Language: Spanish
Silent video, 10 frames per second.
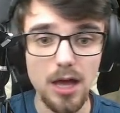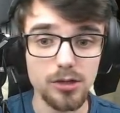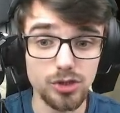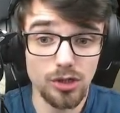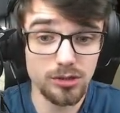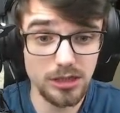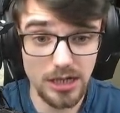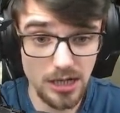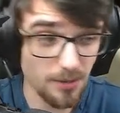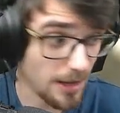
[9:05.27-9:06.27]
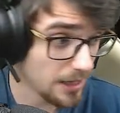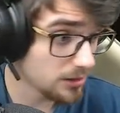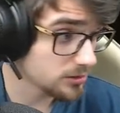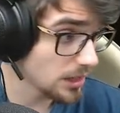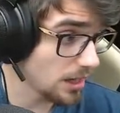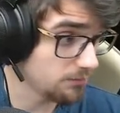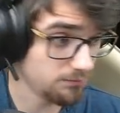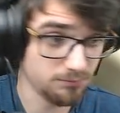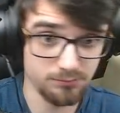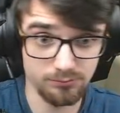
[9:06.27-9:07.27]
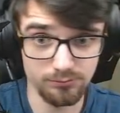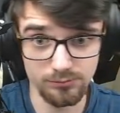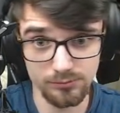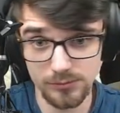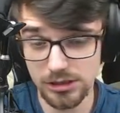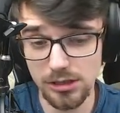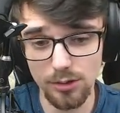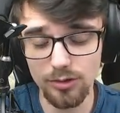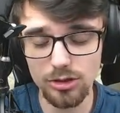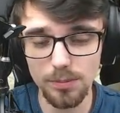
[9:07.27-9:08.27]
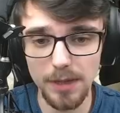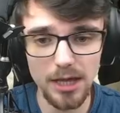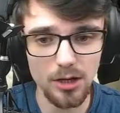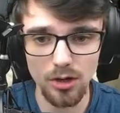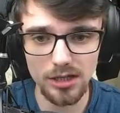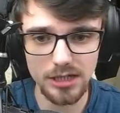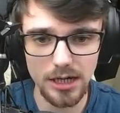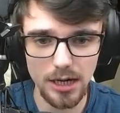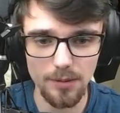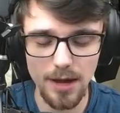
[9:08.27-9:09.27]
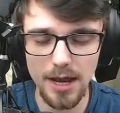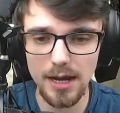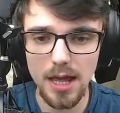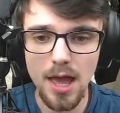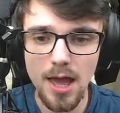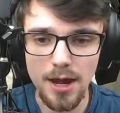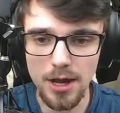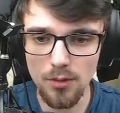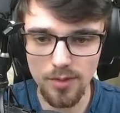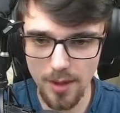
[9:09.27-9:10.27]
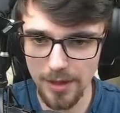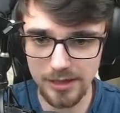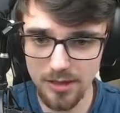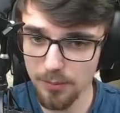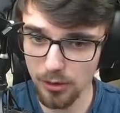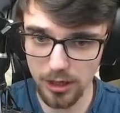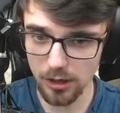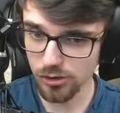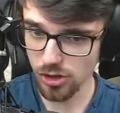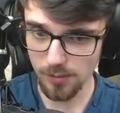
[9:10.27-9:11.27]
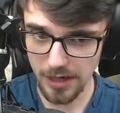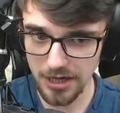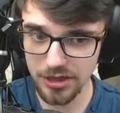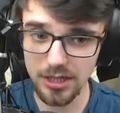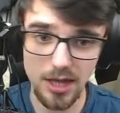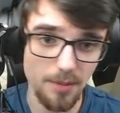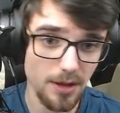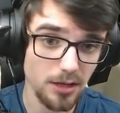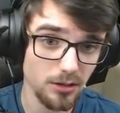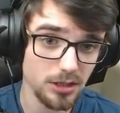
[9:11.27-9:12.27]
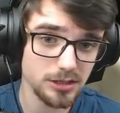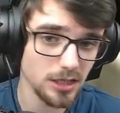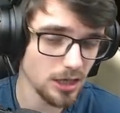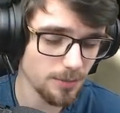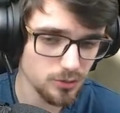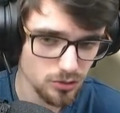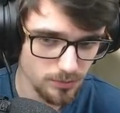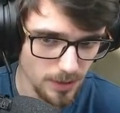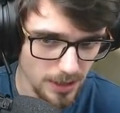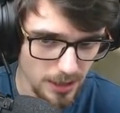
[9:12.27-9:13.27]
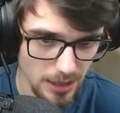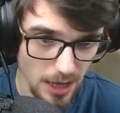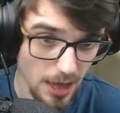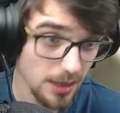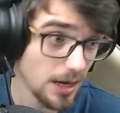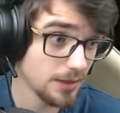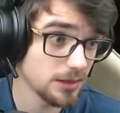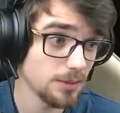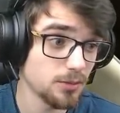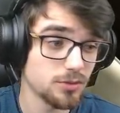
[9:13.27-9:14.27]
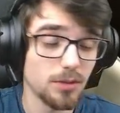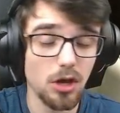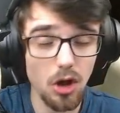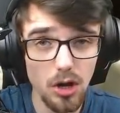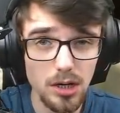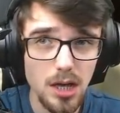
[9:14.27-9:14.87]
Yo no tiraría al banner, o sea, mmm, siendo free to play, no le tiraría al banner ni un diamante porque no se lo merece. Ya imagino que saldrá pues un banner adelante, pues mejor.